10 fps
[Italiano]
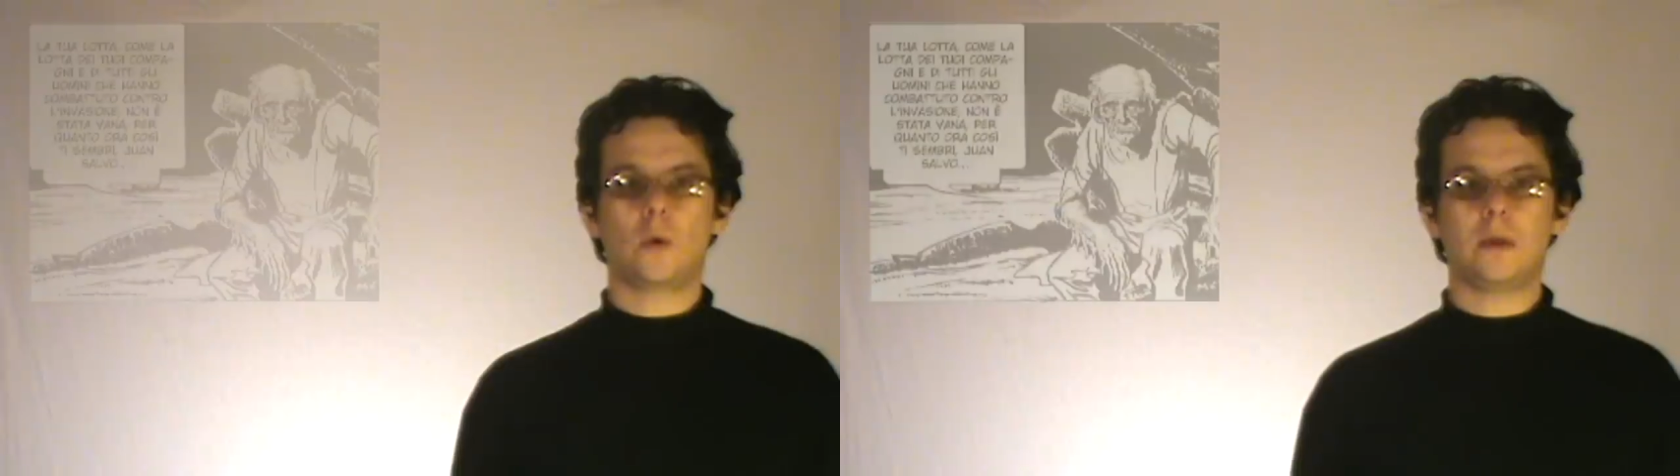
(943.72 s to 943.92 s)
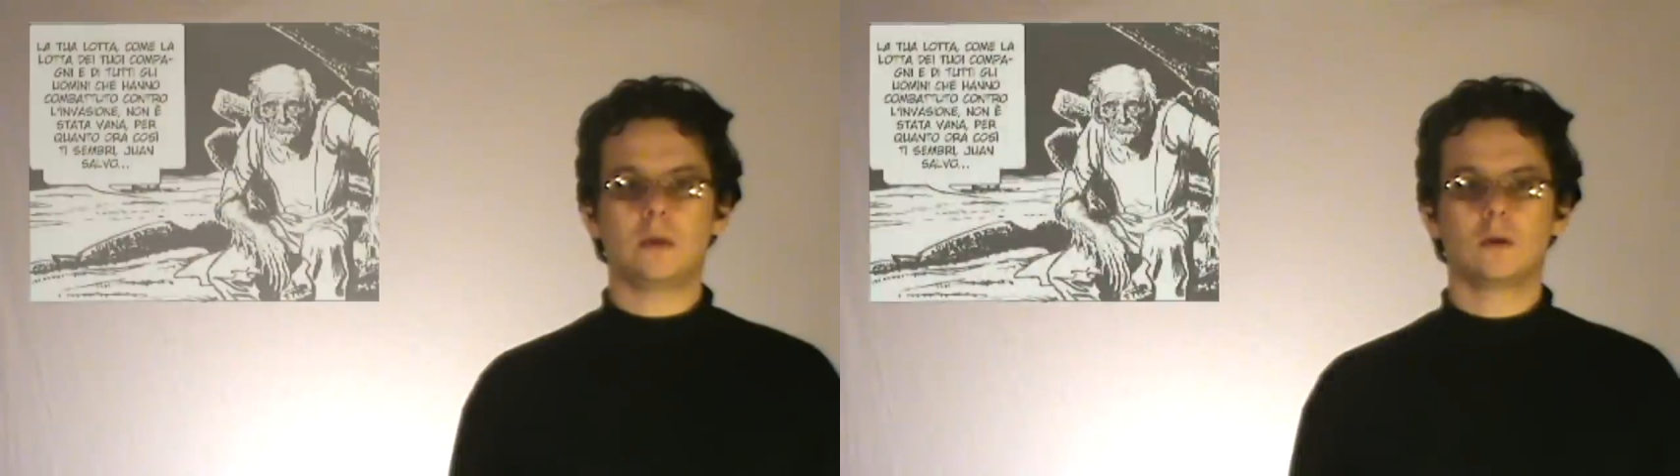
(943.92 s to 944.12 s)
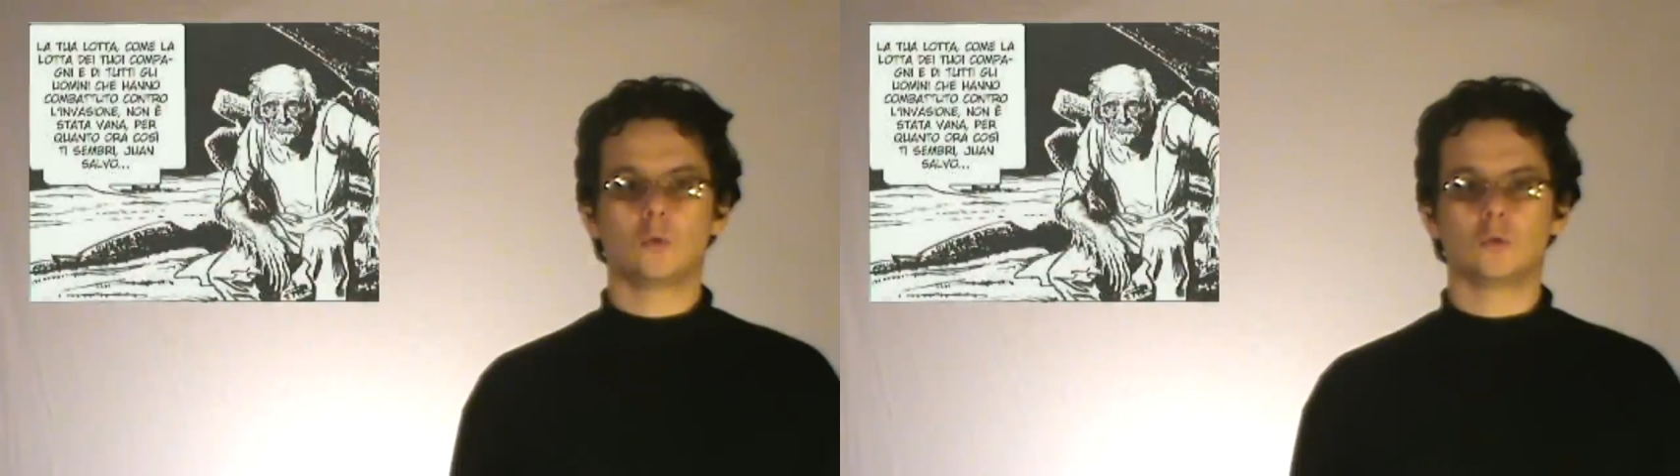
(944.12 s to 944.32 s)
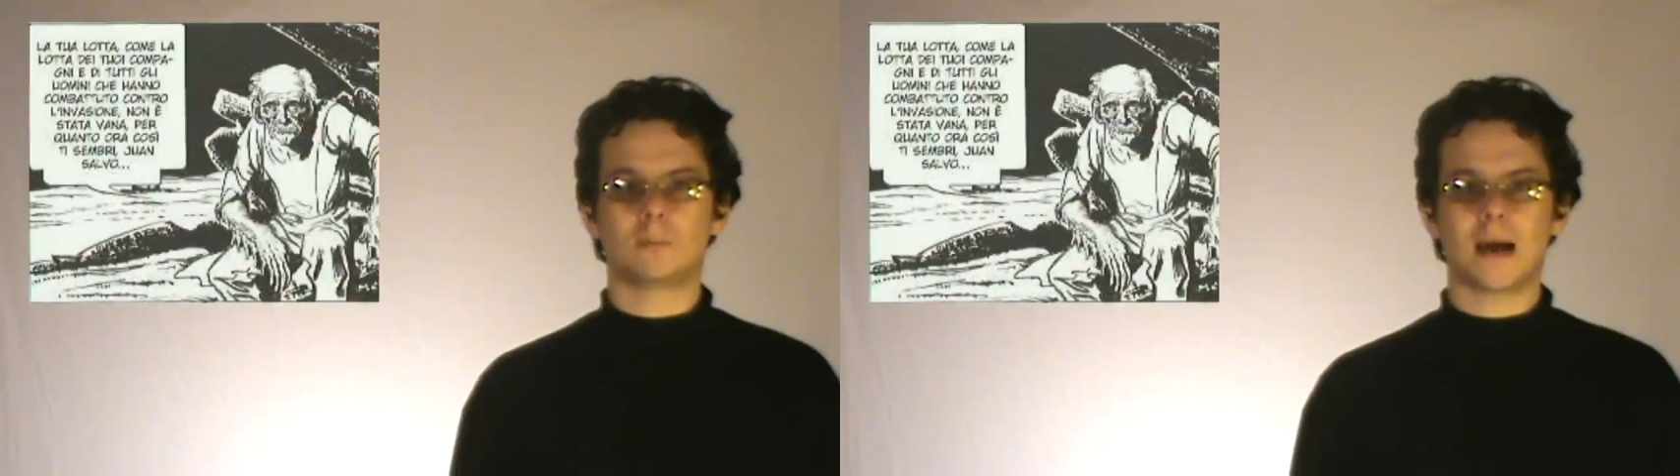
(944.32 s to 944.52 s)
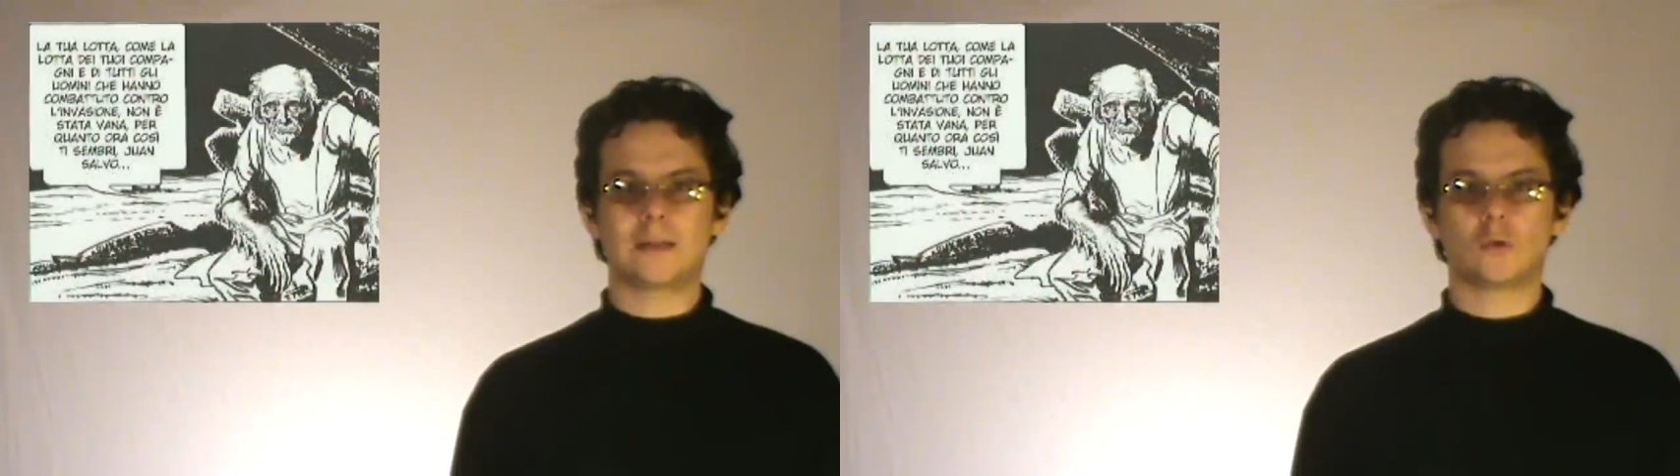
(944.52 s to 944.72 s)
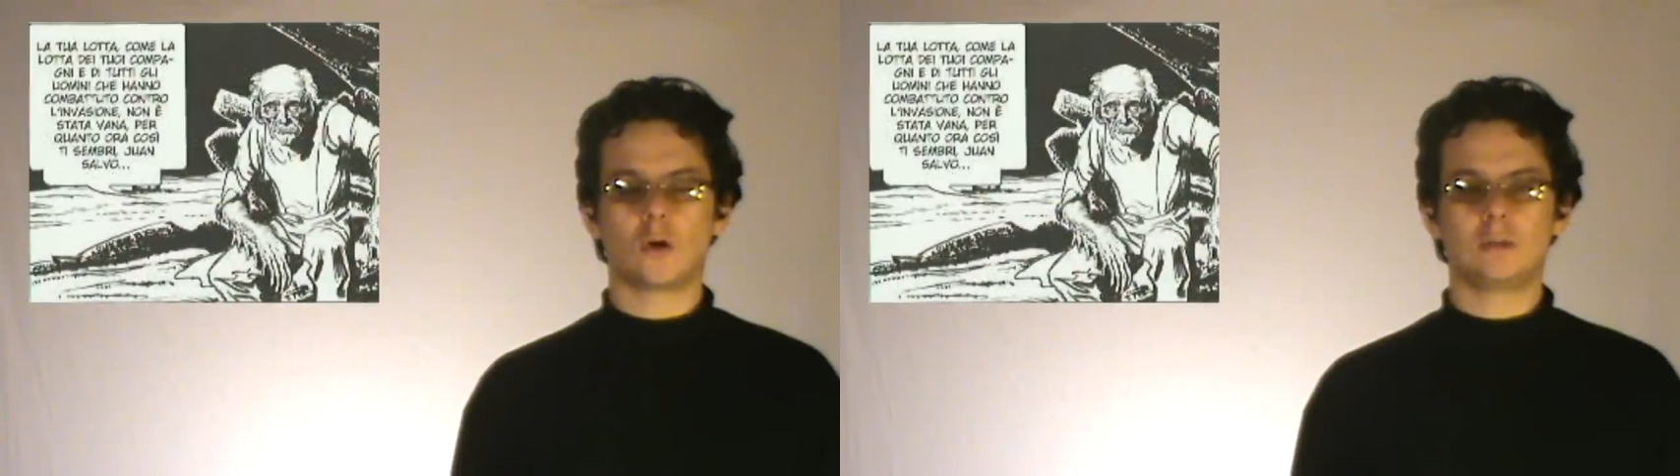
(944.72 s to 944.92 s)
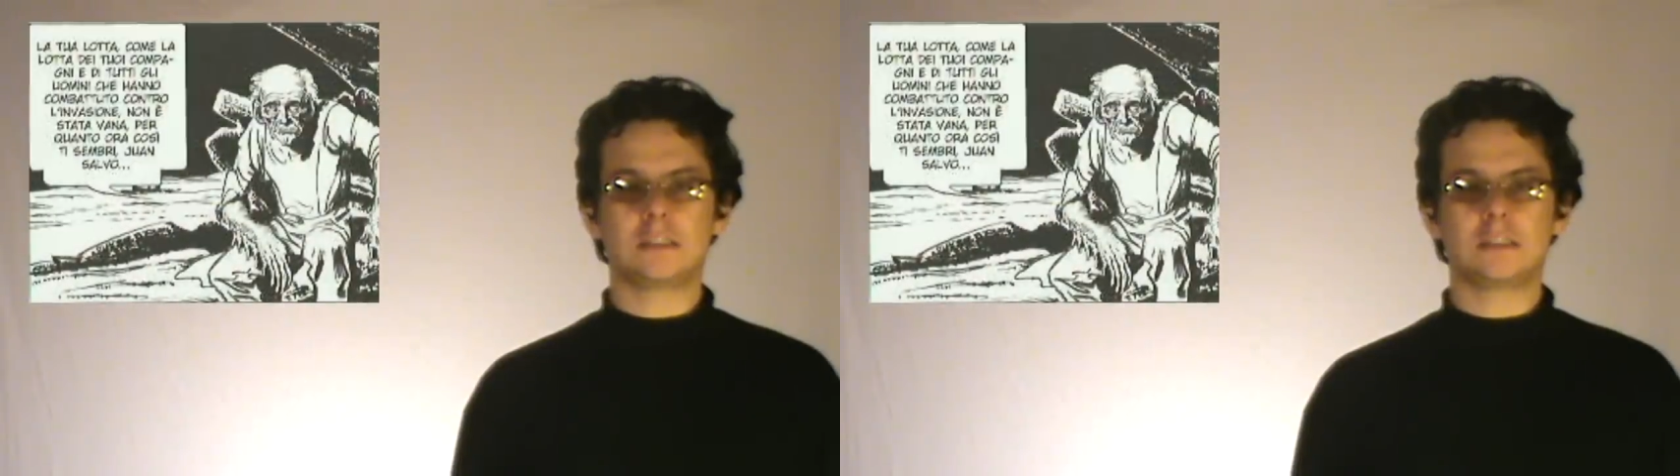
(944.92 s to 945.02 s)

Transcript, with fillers: Qui, un mano